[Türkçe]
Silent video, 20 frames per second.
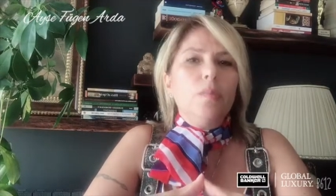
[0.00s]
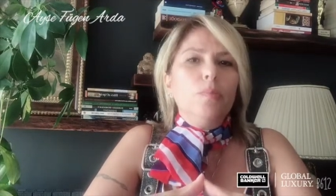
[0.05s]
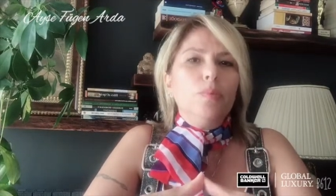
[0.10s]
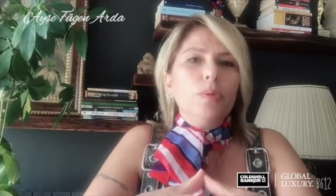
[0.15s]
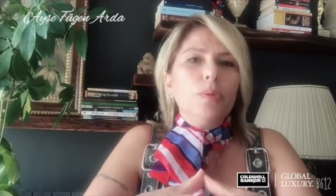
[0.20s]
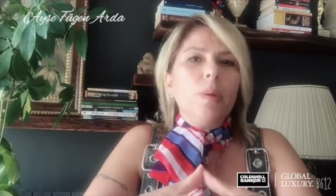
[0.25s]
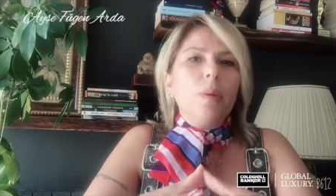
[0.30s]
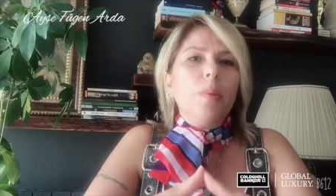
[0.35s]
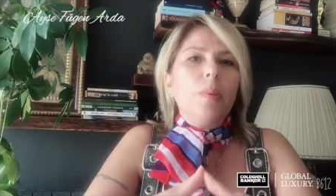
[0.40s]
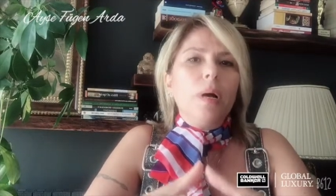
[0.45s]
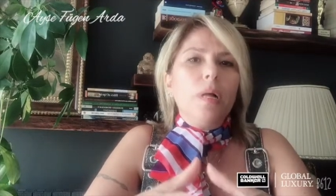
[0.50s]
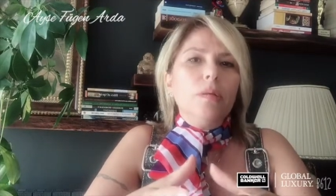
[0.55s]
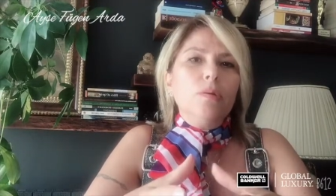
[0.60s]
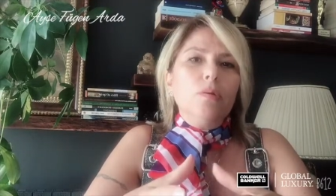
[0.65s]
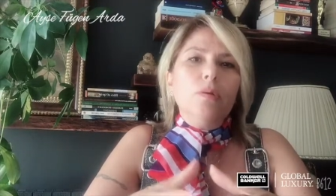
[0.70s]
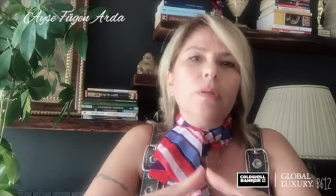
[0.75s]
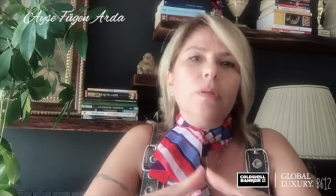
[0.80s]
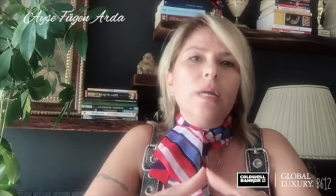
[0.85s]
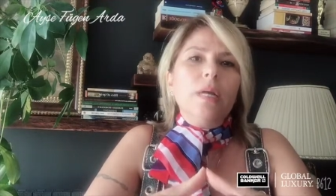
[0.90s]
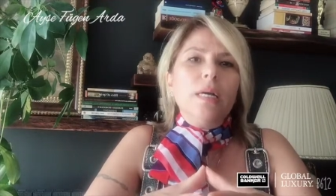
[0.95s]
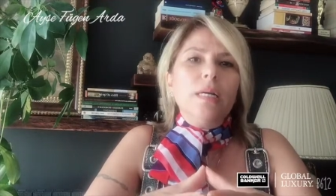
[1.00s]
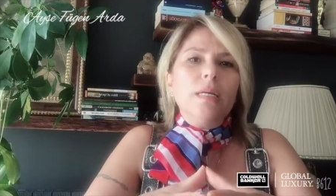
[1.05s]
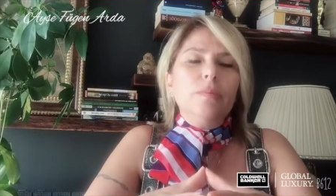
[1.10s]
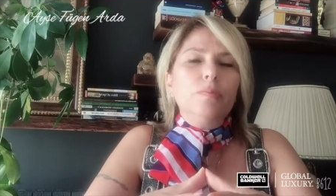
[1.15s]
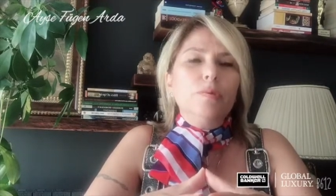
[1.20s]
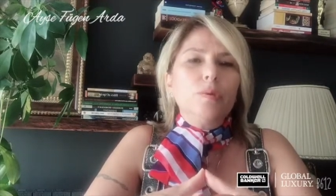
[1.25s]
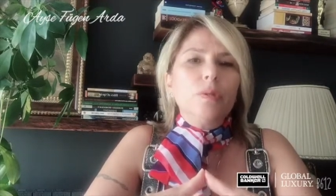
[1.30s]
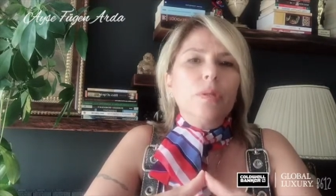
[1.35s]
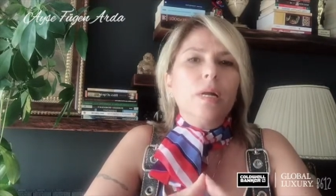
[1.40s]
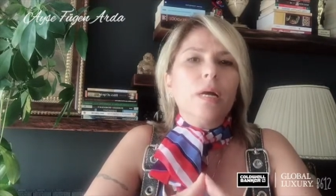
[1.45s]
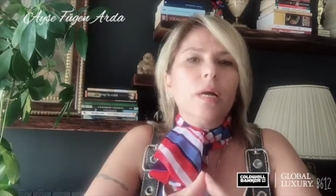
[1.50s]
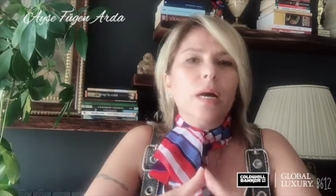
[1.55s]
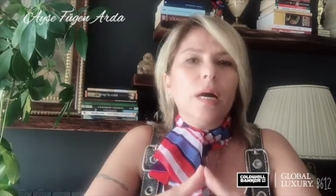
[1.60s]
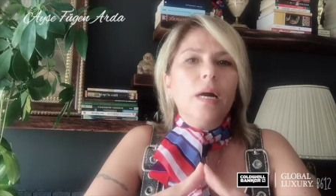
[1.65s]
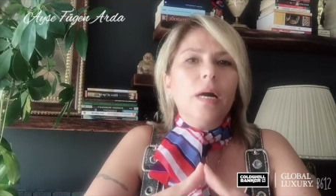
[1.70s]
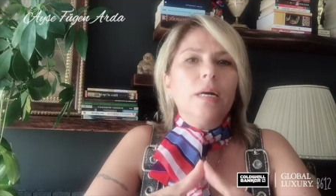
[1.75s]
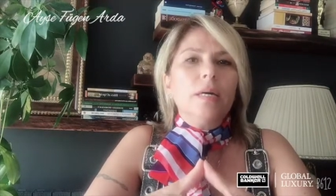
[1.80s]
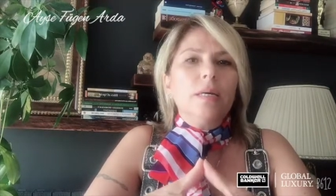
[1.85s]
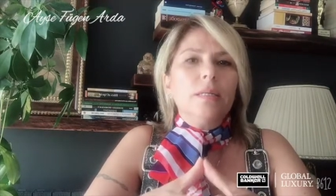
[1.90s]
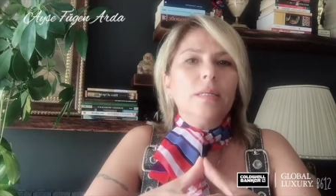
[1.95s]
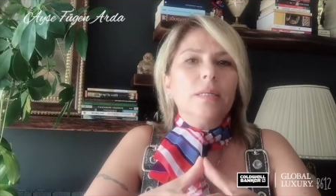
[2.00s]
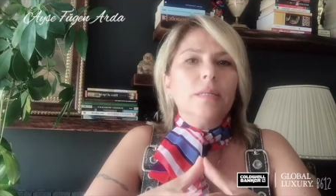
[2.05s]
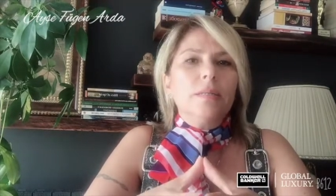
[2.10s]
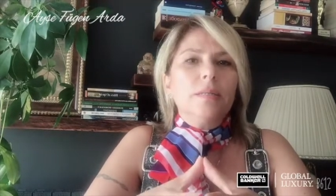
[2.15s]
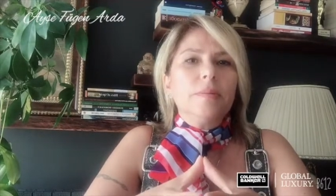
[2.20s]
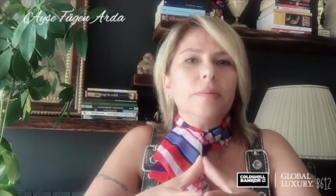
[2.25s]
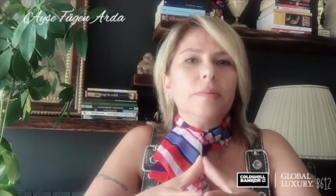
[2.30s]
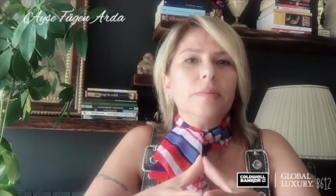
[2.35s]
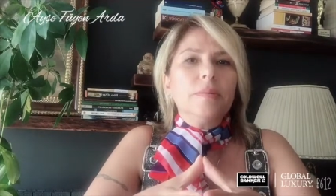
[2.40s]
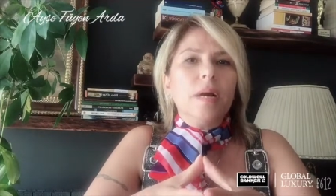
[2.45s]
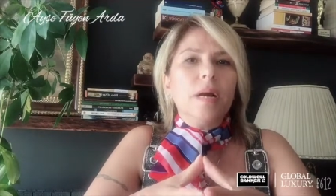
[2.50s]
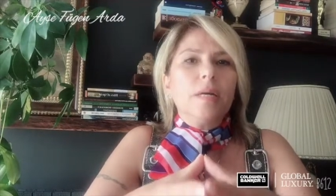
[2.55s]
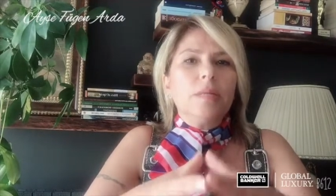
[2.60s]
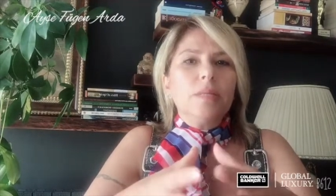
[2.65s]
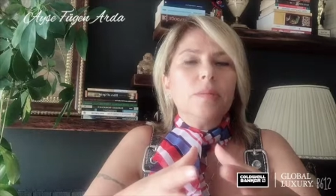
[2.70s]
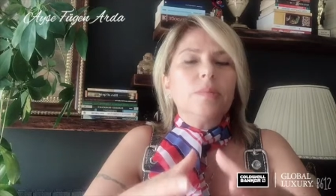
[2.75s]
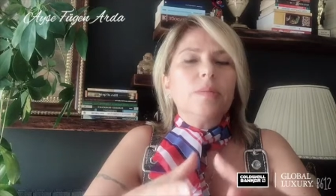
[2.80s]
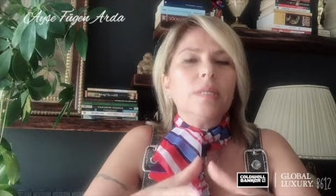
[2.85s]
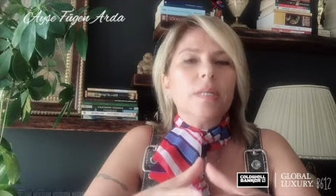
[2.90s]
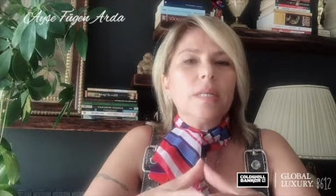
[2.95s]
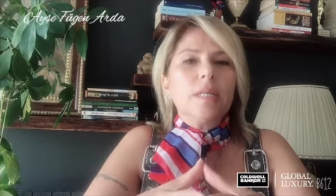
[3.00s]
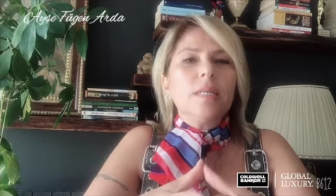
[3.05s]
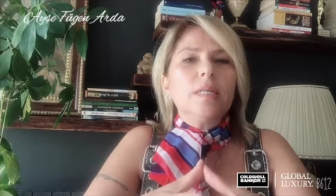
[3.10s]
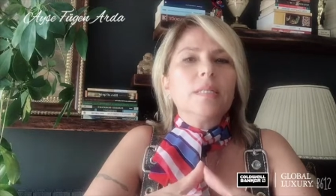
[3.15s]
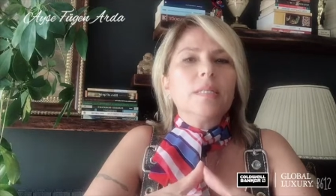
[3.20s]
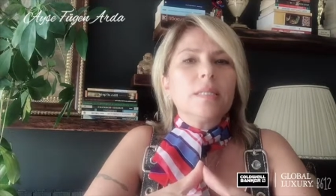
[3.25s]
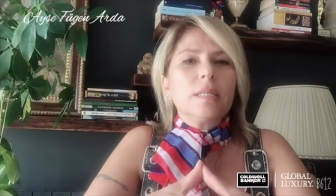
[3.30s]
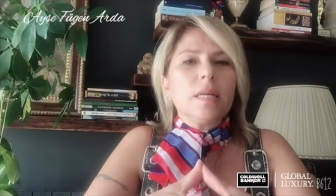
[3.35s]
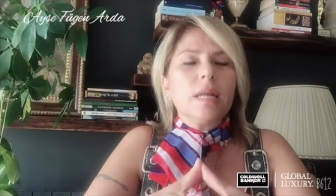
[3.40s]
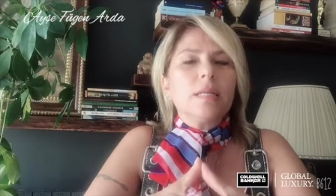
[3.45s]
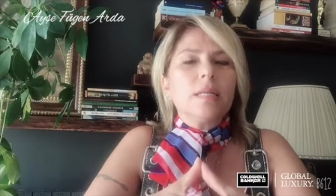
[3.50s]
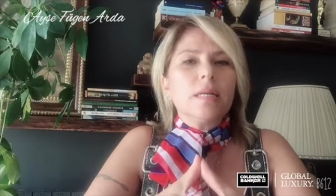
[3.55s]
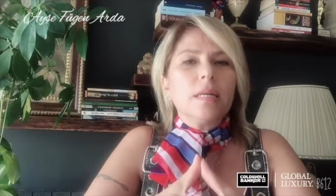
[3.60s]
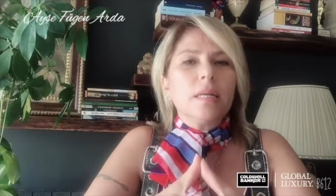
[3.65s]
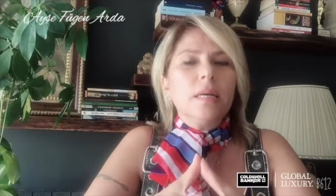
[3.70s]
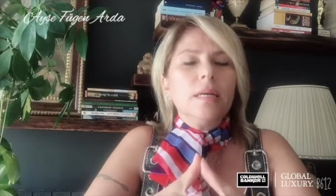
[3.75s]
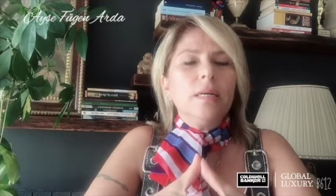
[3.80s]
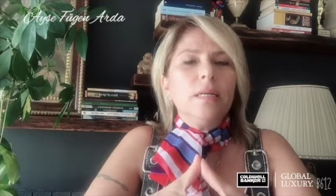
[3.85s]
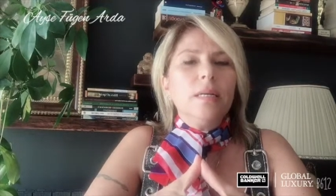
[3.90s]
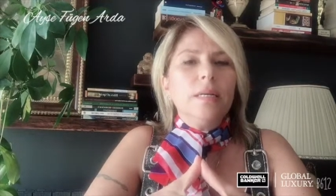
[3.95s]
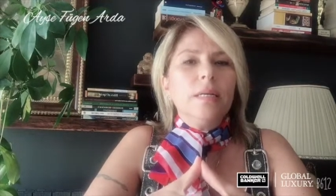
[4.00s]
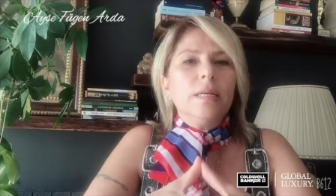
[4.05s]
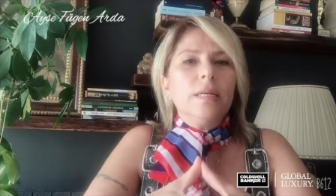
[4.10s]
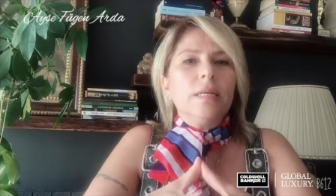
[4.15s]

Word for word: buna bağlı olarak mutlaka e, karşımızdaki insanlara